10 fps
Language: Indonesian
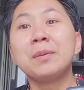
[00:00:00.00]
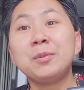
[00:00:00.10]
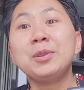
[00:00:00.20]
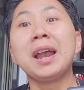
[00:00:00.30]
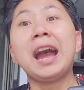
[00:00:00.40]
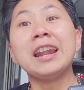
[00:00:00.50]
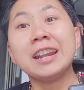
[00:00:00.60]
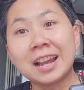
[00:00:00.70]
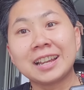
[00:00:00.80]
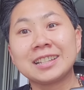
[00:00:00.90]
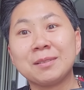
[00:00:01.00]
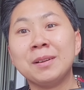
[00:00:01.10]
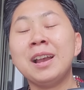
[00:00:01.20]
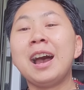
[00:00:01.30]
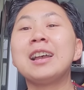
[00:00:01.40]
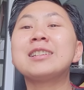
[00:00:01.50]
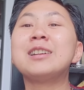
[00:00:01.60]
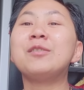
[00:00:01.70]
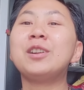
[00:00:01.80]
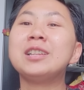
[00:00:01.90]
sampai punya anak kayak sob
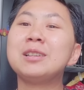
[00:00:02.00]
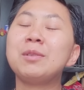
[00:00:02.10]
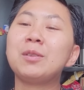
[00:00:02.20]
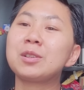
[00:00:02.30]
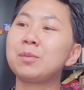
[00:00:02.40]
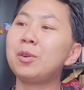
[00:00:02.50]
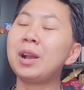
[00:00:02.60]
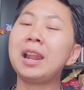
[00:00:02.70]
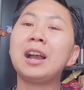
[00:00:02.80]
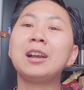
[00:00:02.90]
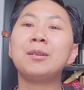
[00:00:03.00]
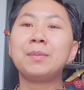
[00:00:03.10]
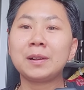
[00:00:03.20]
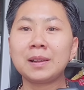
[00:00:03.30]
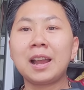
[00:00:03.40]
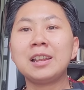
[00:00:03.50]
astagfirullahaladzim ya Allah semoga langgeng